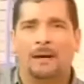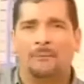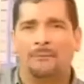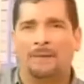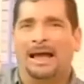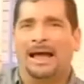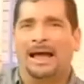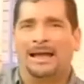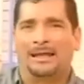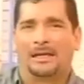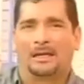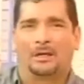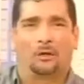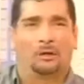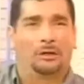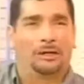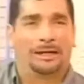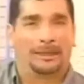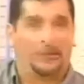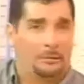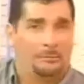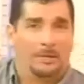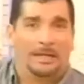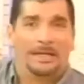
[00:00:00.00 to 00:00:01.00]
mamá, en el
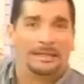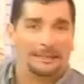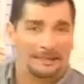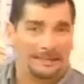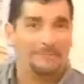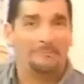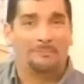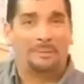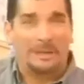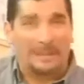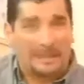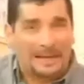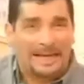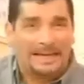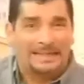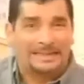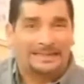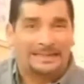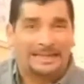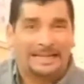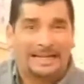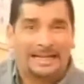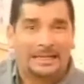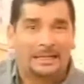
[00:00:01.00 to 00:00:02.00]
colegio me dicen
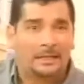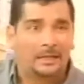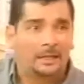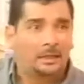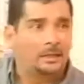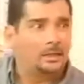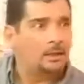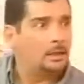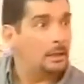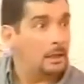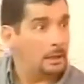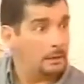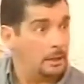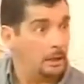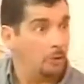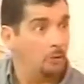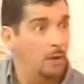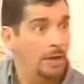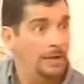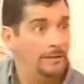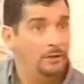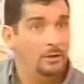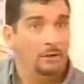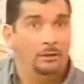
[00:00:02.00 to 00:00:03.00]
vidente. ¿Y desde
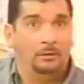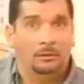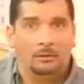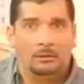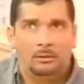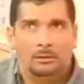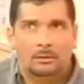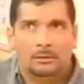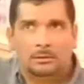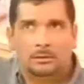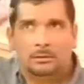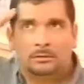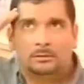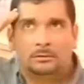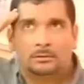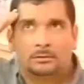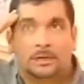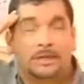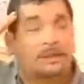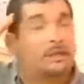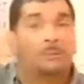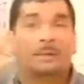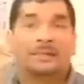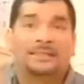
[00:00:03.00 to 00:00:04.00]
cuándo?
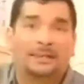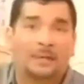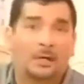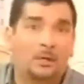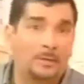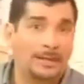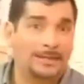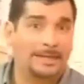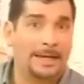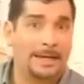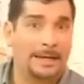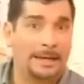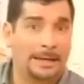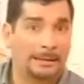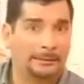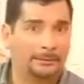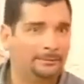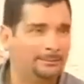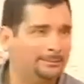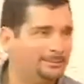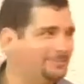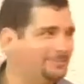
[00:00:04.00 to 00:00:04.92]
Desde pasado mañana.